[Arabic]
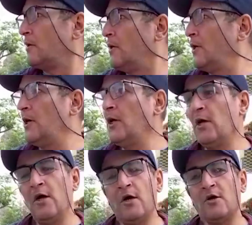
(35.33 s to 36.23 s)

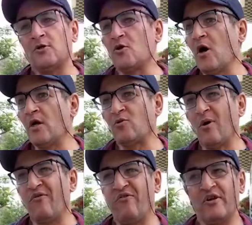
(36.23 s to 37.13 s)
آه، زوجها
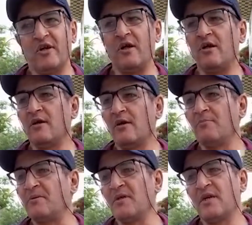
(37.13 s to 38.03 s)
توفى هي اللي
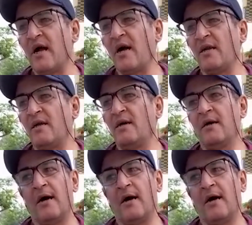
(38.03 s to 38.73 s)
بتجري عليها